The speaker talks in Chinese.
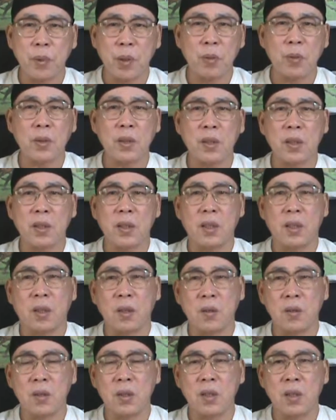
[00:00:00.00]
包括那个电
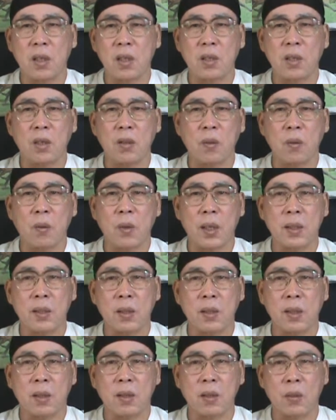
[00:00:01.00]
脑公司在教画
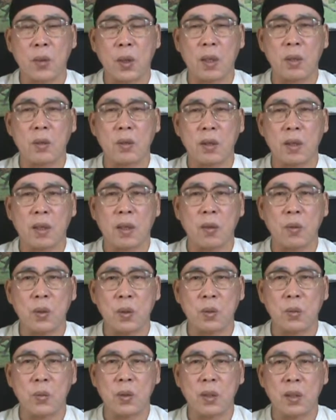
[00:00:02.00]
电脑画用电脑
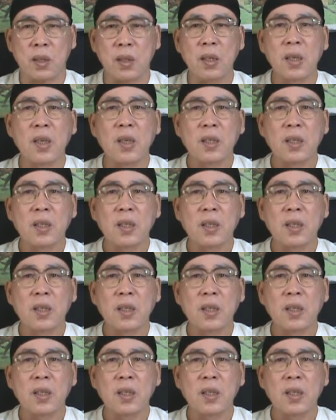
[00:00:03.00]
绘图的人，